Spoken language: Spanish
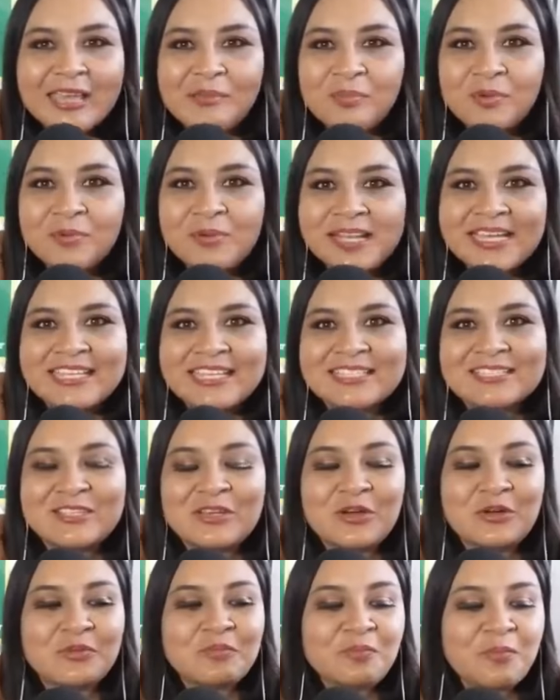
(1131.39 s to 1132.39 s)
eh,
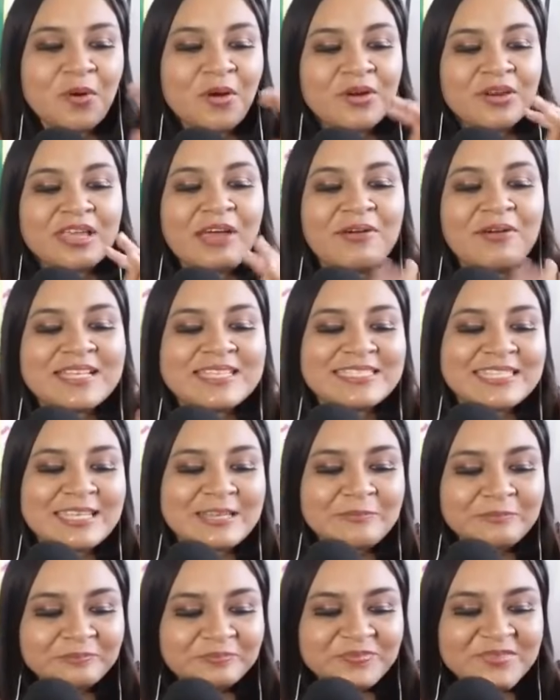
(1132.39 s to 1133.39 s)
publicación, porque
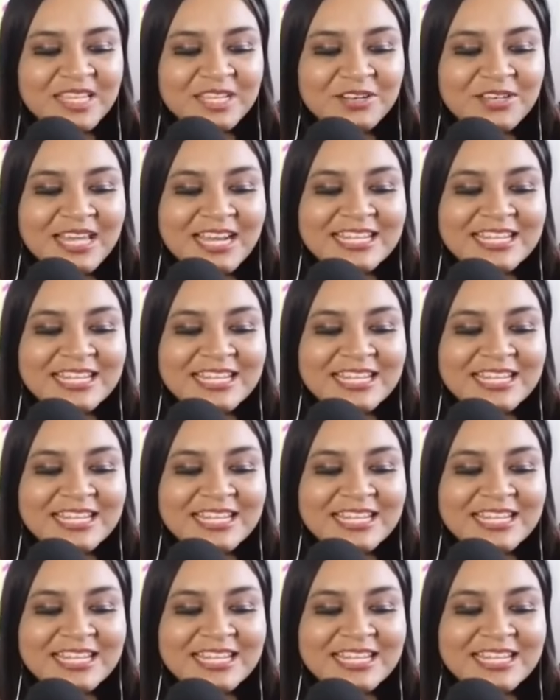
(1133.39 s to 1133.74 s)
ahora sí,